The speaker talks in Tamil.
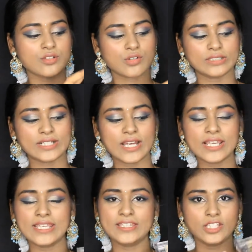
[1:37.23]
ஸோ
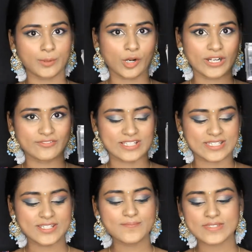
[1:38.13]
அதனால இந்த ப்ராடக்ட்
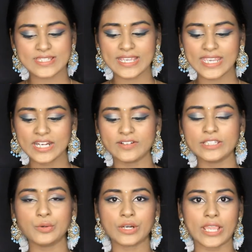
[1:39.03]
ஃபஸ்ட்டு செகண்ட்
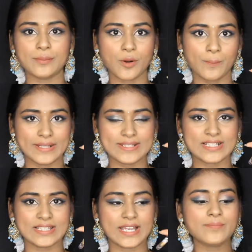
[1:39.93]
வந்து ஒரு ஐப்ரோ
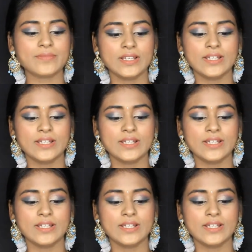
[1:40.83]
பென்சில் தான்